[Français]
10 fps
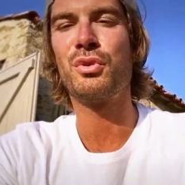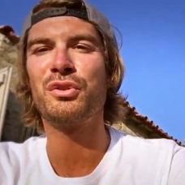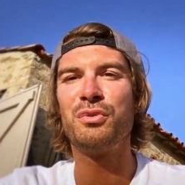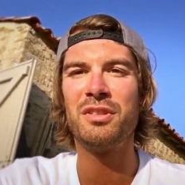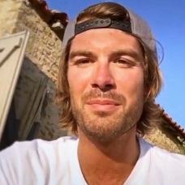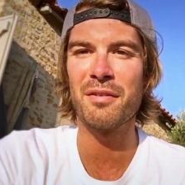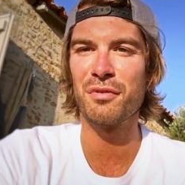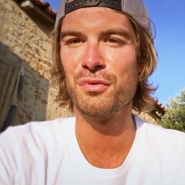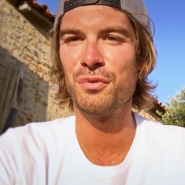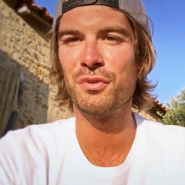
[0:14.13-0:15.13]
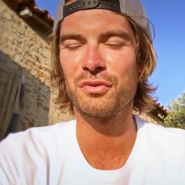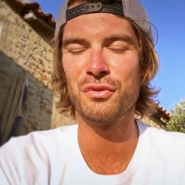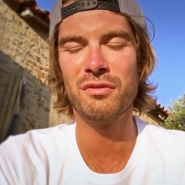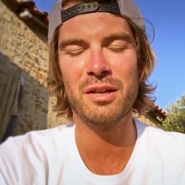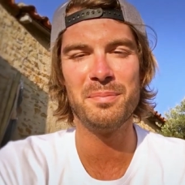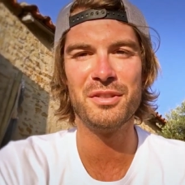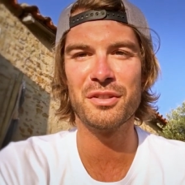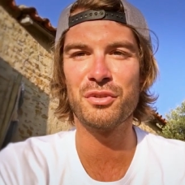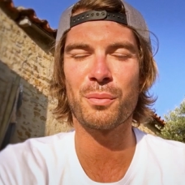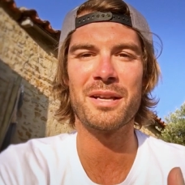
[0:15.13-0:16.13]
Bonjour à tous et bienvenue dans ce nouvel
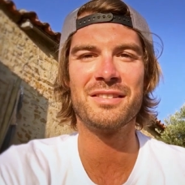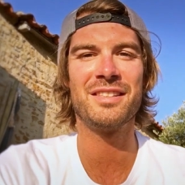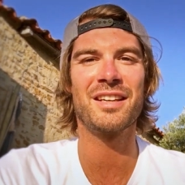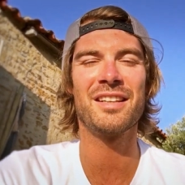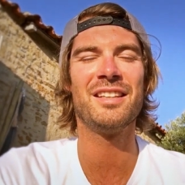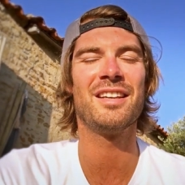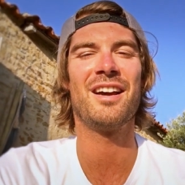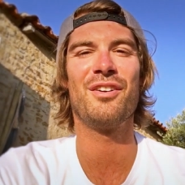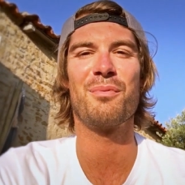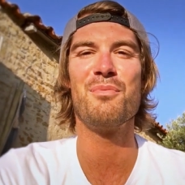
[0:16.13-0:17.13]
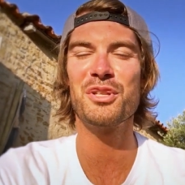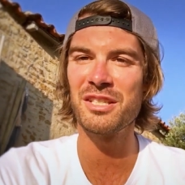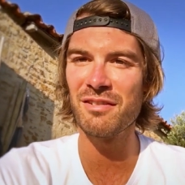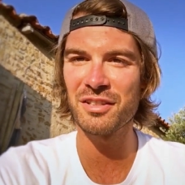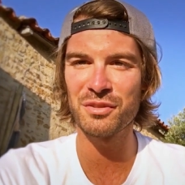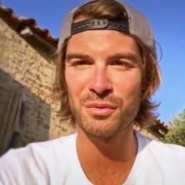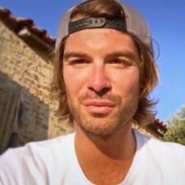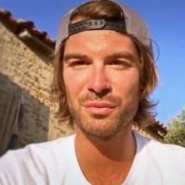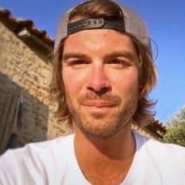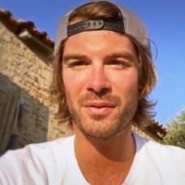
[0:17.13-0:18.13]
épisode sur ma série alors
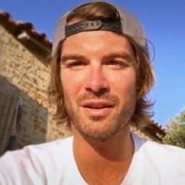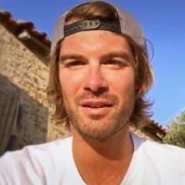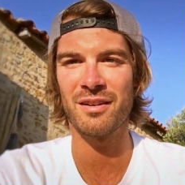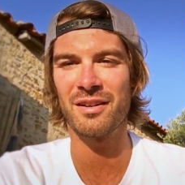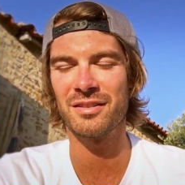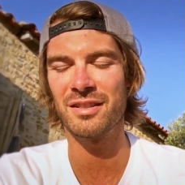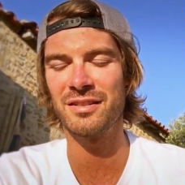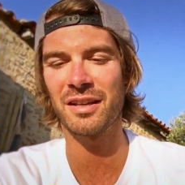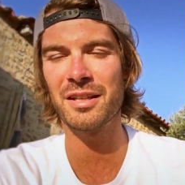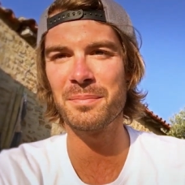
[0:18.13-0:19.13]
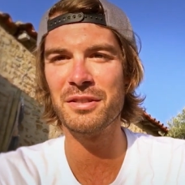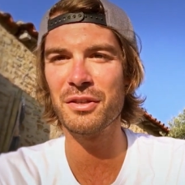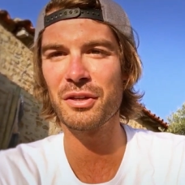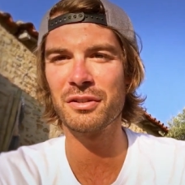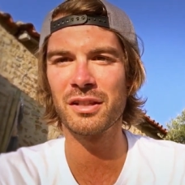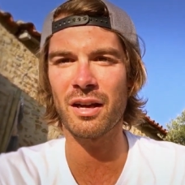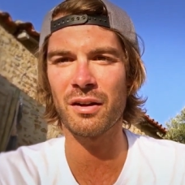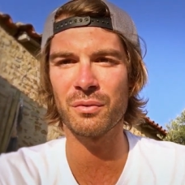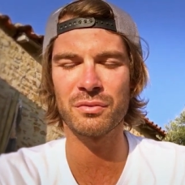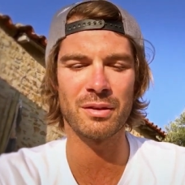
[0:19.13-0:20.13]
motivation, euh, cette série d'épisodes qui
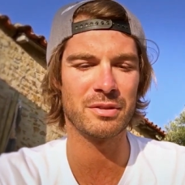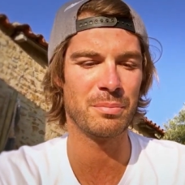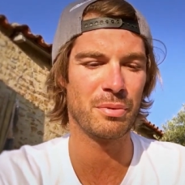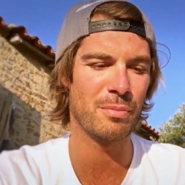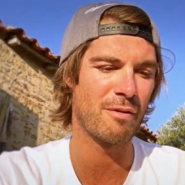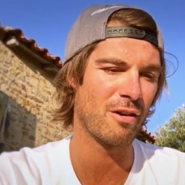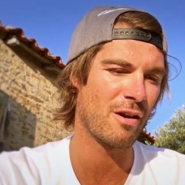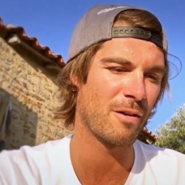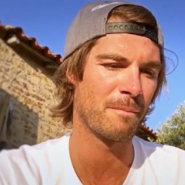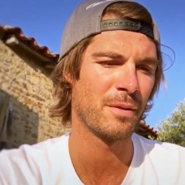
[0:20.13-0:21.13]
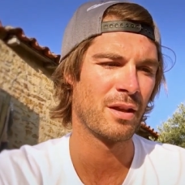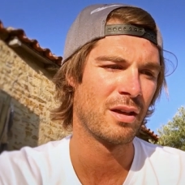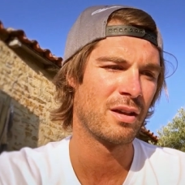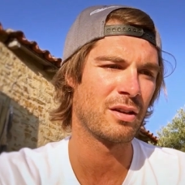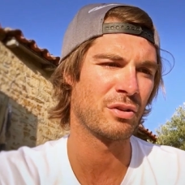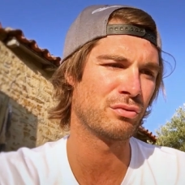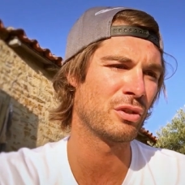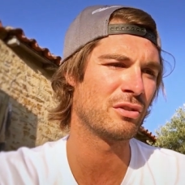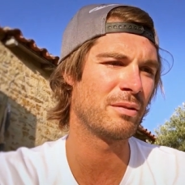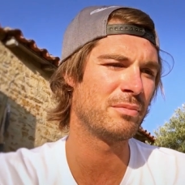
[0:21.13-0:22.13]
raconte un petit peu bah voilà euh, je vous
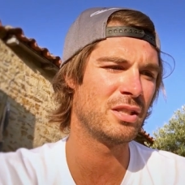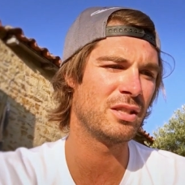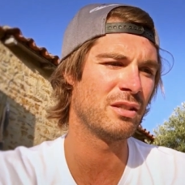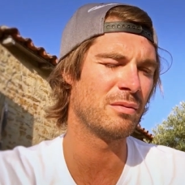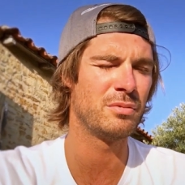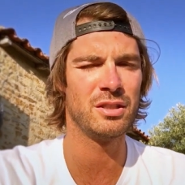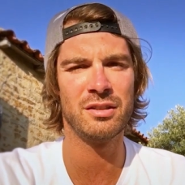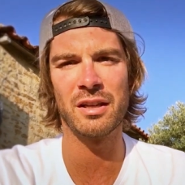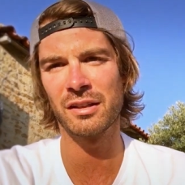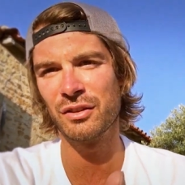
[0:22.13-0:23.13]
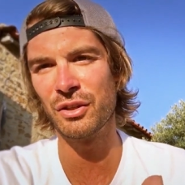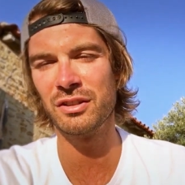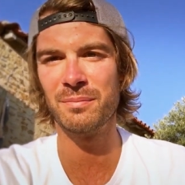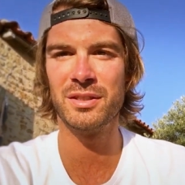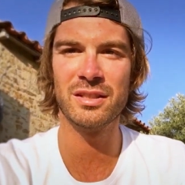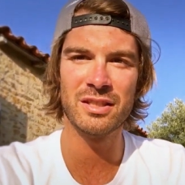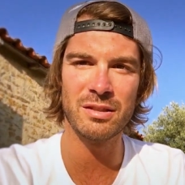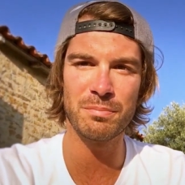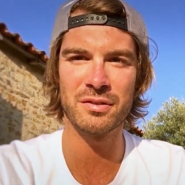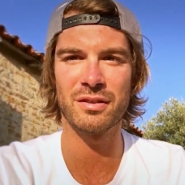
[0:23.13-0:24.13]
donne des, petits, des petites anecdotes, des petits
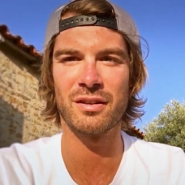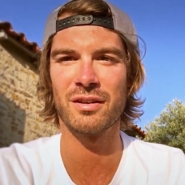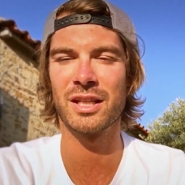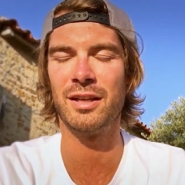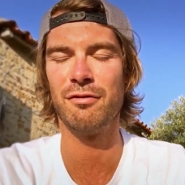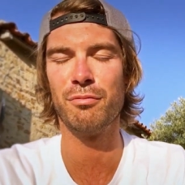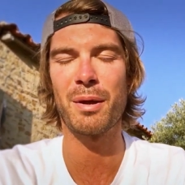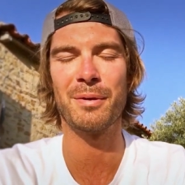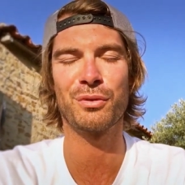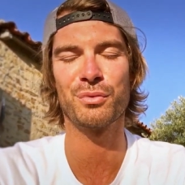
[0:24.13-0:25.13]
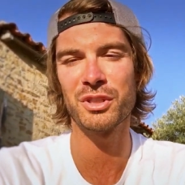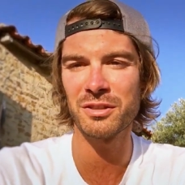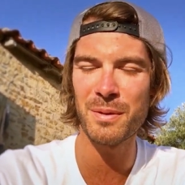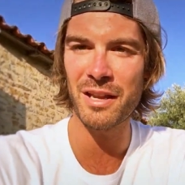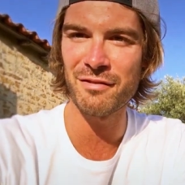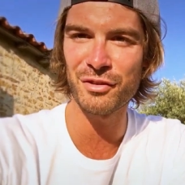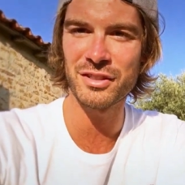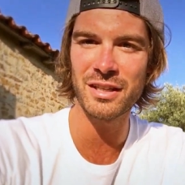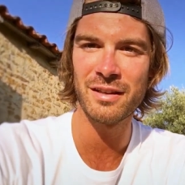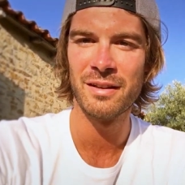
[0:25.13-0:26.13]
tips euh, qui vous permettront, j'espère,
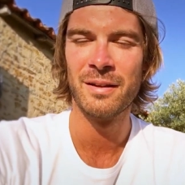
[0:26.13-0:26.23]
d'avancer.